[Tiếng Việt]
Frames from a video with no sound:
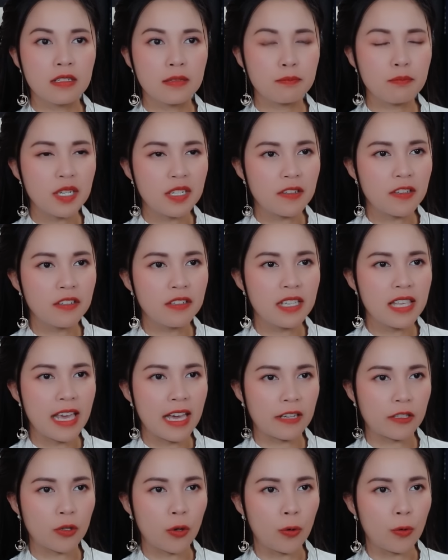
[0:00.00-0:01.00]
Bên dưới
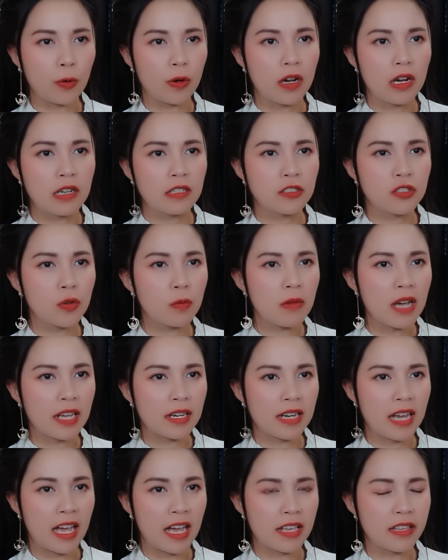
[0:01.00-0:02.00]
nhà tù, chúng
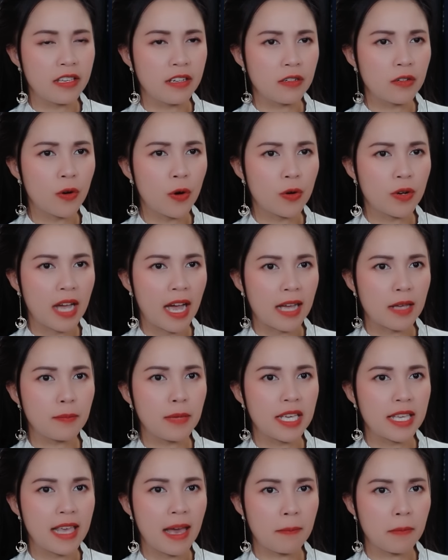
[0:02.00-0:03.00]
hành hạ những cô gái
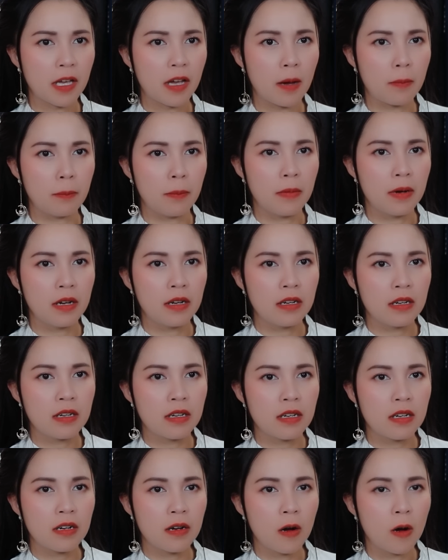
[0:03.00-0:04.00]
bị giam cầm.
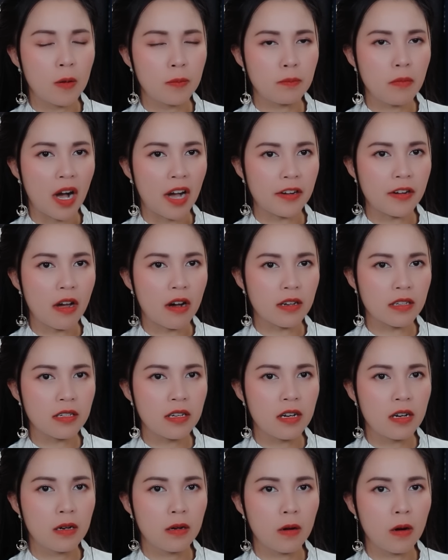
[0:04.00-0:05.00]
Hôm bỏ đói,
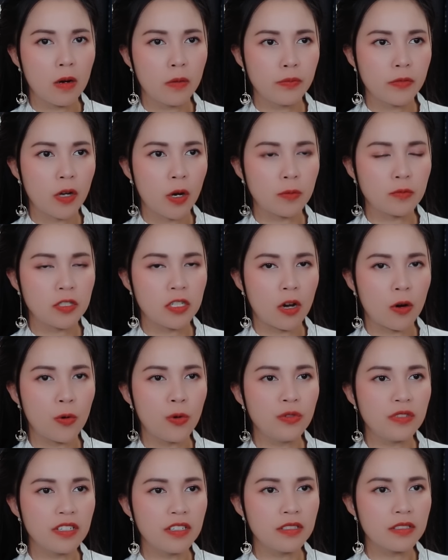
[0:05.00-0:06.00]
hôm không cho
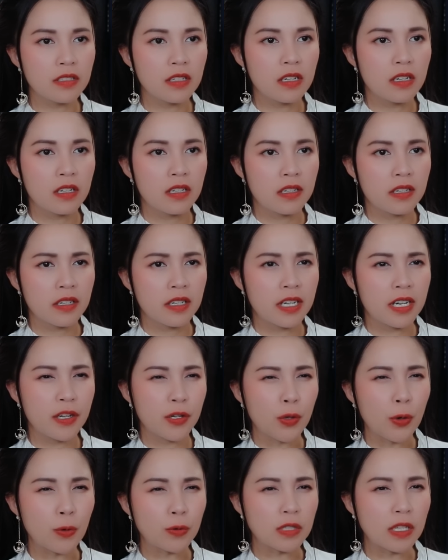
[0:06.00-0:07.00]
uống nước. Khi
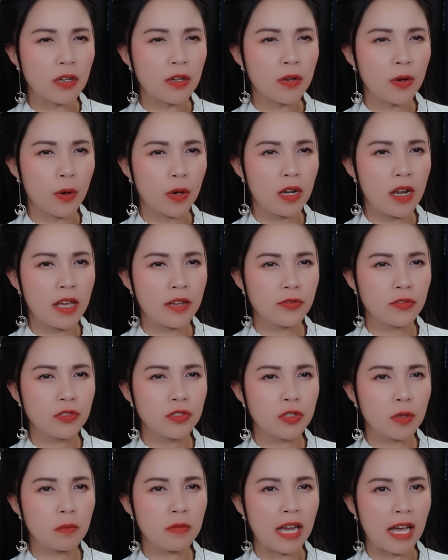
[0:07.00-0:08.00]
thú tính nổi lên,
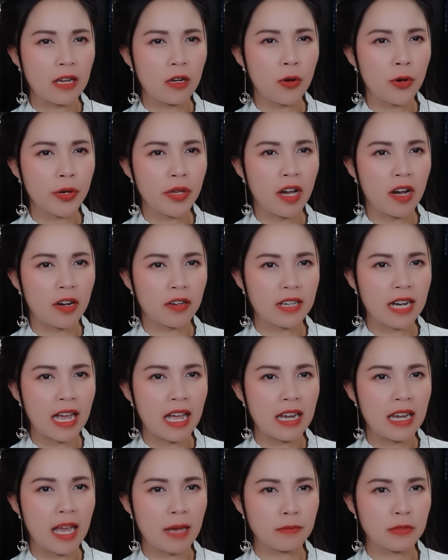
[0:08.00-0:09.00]
chúng lại lôi họ
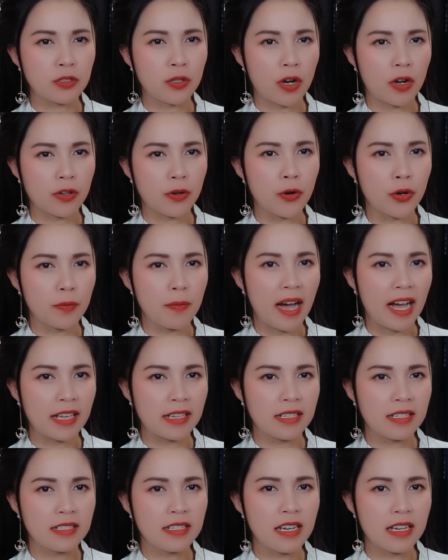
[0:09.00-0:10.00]
ra làm trò đồi
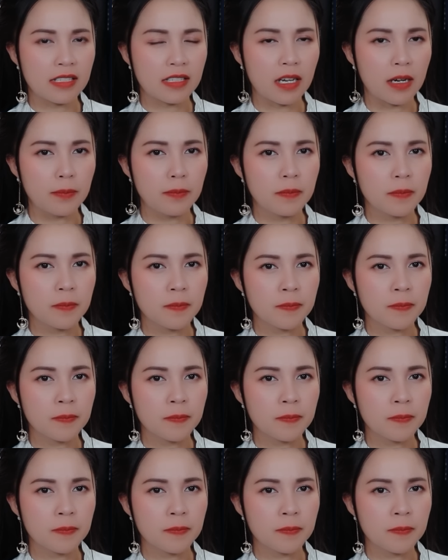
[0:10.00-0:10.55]
bại, ghê tởm.